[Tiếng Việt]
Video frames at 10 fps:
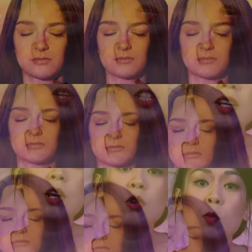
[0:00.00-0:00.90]
Đó
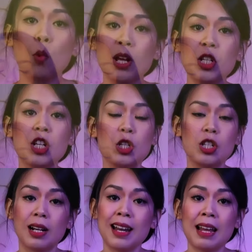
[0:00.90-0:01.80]
chính là lúc quá trình
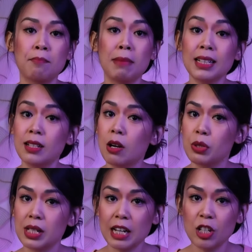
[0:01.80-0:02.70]
chữa lành bắt
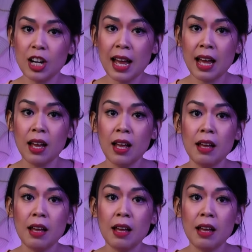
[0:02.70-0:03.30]
đầu xảy ra.